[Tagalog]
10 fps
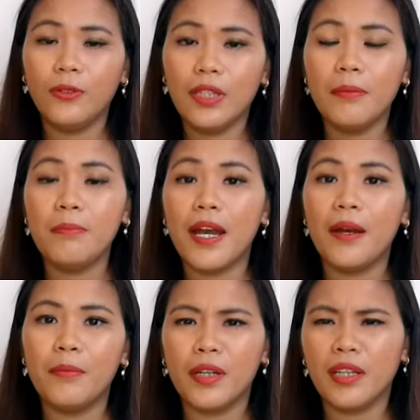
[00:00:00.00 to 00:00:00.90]
Yung
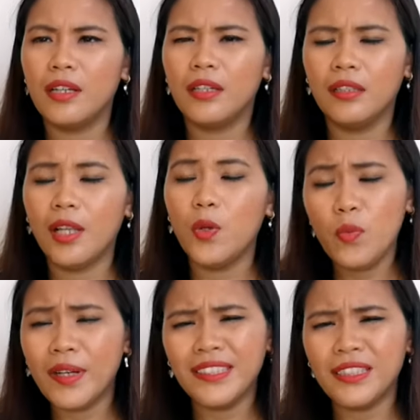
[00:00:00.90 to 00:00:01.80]
iba, mga
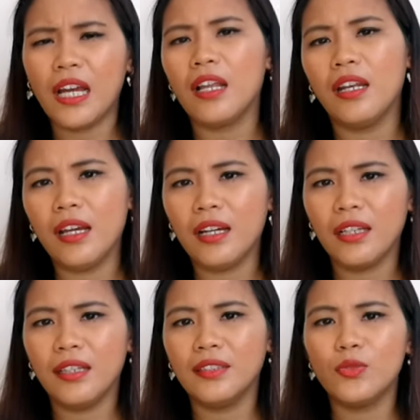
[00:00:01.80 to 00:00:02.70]
nalumang stock lang,
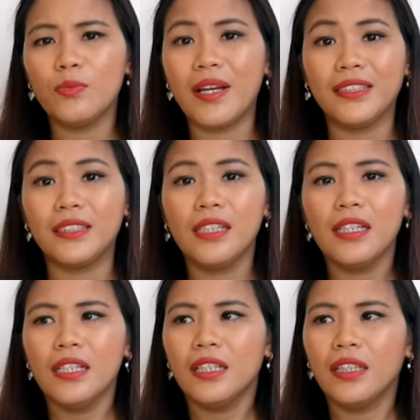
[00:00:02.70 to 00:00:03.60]
kaya subas
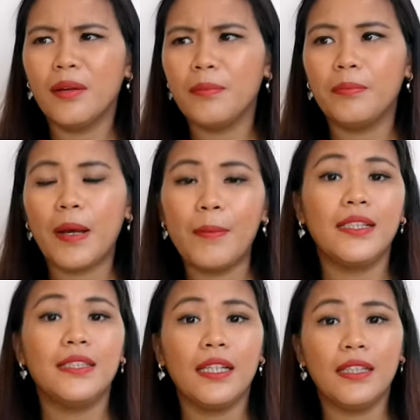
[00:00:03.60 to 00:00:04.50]
na
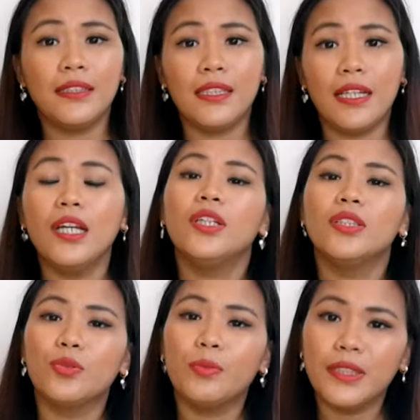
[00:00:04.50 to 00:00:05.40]
babagsak na sa
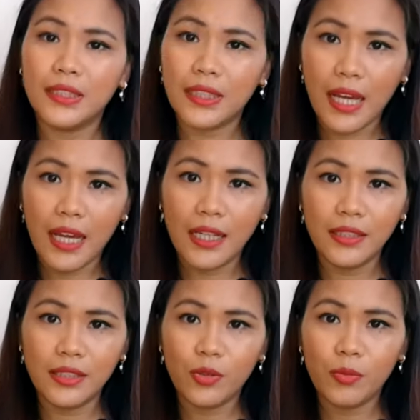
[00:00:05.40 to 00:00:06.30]

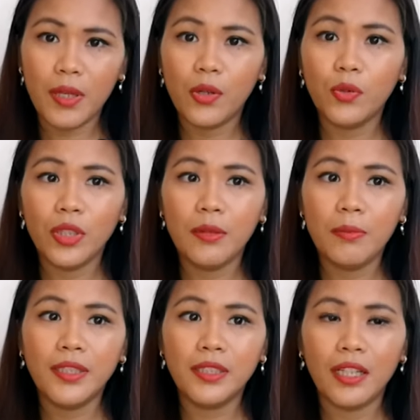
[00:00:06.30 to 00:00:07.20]
subastahan. So, meron
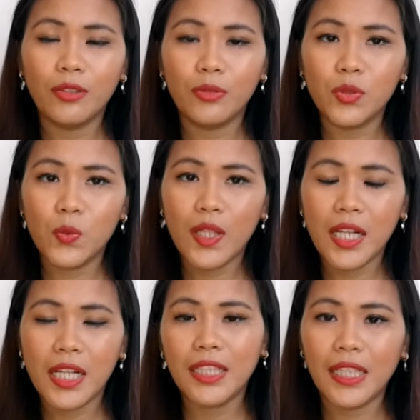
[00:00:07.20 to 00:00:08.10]
iba dyan, kung
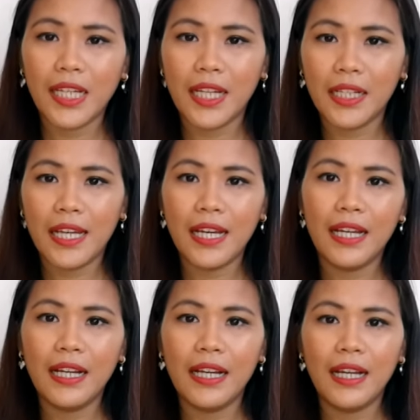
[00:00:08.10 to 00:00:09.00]
swerte ka na
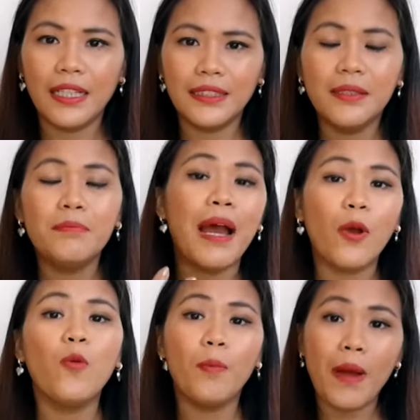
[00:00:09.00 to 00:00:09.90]
as in
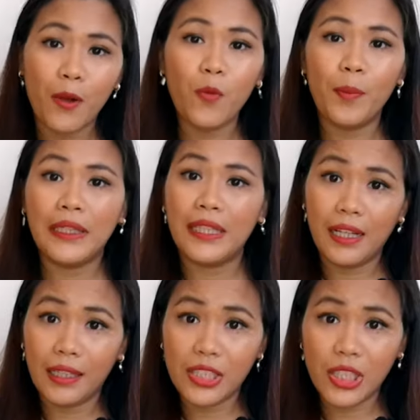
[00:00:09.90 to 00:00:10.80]
bagong-bago pa
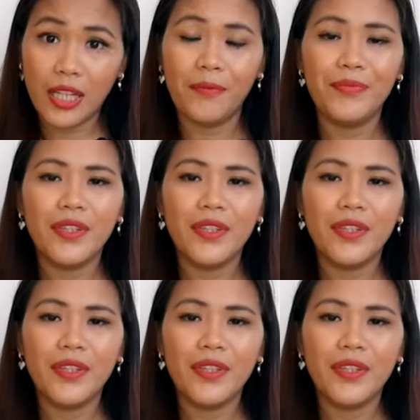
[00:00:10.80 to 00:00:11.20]
talaga siya.